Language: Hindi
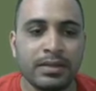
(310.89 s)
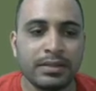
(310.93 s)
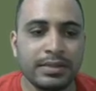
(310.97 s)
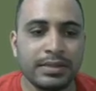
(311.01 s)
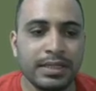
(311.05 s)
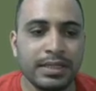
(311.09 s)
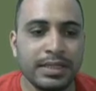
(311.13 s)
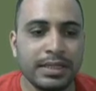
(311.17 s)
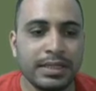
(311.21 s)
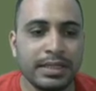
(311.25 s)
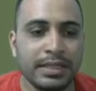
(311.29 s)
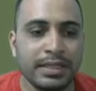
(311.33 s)

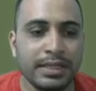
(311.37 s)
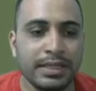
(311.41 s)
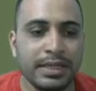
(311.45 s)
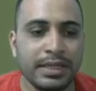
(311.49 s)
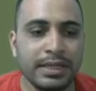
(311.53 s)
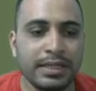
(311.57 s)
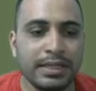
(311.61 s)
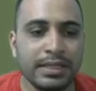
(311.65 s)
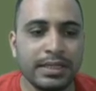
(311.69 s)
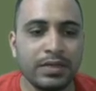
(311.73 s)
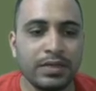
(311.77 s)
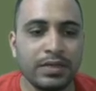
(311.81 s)
देखिए
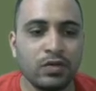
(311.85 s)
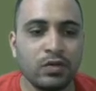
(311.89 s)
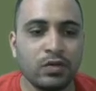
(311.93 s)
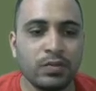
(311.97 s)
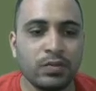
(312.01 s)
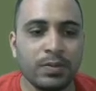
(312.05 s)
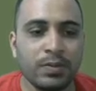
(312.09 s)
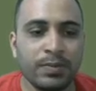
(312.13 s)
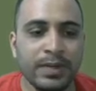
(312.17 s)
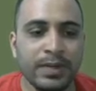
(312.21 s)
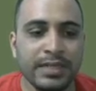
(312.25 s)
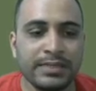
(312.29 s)
ए
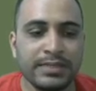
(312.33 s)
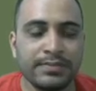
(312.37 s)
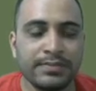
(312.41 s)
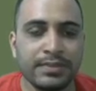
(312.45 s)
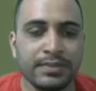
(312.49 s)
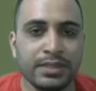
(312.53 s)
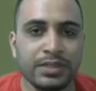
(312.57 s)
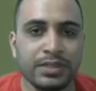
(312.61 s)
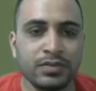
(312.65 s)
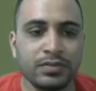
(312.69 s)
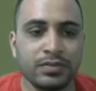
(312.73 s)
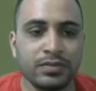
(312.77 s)
क्यूब प्लस बी
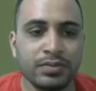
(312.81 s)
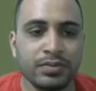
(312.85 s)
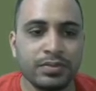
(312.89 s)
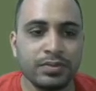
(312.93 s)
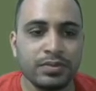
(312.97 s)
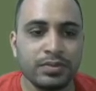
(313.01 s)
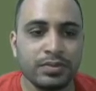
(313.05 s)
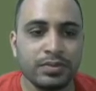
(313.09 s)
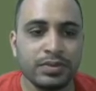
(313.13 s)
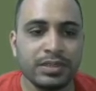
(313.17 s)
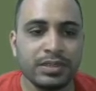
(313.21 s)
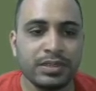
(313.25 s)
क्यूब
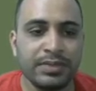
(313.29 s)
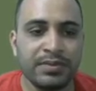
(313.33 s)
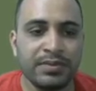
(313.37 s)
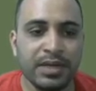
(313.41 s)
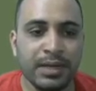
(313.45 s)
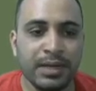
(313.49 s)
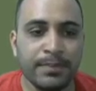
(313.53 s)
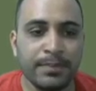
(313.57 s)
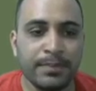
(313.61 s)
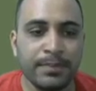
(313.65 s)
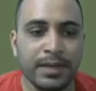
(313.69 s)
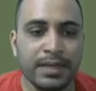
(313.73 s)
तो जब
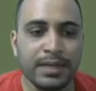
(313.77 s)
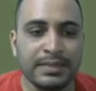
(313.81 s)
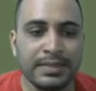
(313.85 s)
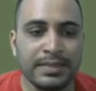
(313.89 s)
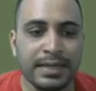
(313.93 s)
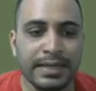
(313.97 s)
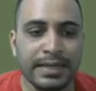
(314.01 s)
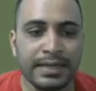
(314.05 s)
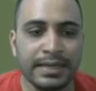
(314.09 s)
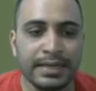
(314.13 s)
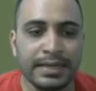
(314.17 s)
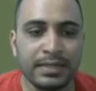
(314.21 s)
यहाँ प्लस
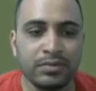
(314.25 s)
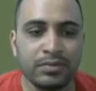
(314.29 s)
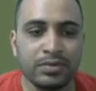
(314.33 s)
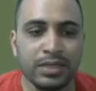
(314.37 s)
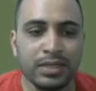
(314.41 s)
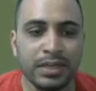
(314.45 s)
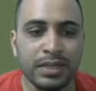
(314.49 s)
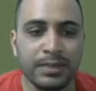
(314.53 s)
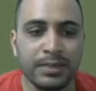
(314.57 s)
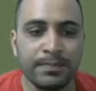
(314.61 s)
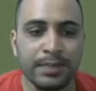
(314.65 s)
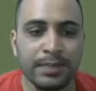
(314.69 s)
आएगा तो
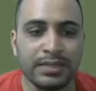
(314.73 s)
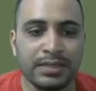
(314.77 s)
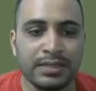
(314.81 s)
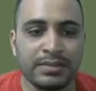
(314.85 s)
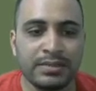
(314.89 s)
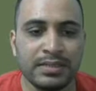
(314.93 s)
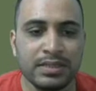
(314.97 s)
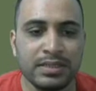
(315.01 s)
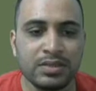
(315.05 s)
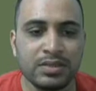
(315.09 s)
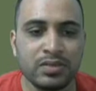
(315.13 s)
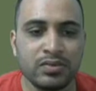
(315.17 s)
यहाँ प्लस
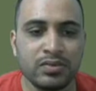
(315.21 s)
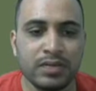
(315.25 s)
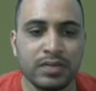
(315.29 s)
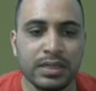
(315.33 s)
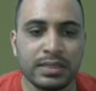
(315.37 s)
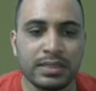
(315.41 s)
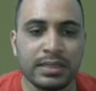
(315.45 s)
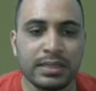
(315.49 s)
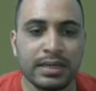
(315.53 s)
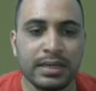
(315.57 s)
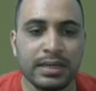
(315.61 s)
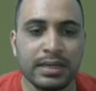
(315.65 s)
से
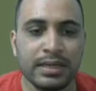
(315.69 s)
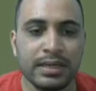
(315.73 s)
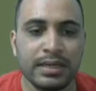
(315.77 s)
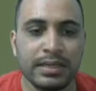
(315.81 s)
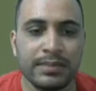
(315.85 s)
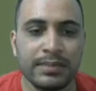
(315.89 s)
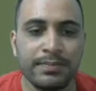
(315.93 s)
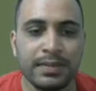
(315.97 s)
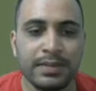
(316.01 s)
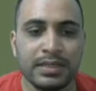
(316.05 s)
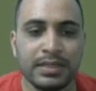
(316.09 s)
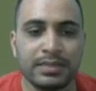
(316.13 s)
शुरुआत करना
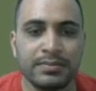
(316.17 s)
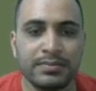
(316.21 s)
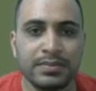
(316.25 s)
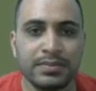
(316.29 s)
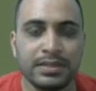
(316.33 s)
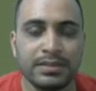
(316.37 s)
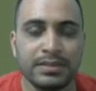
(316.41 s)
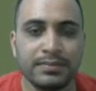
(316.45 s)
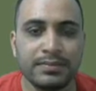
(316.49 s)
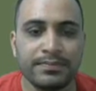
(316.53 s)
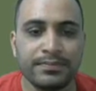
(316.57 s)
ए प्लस बी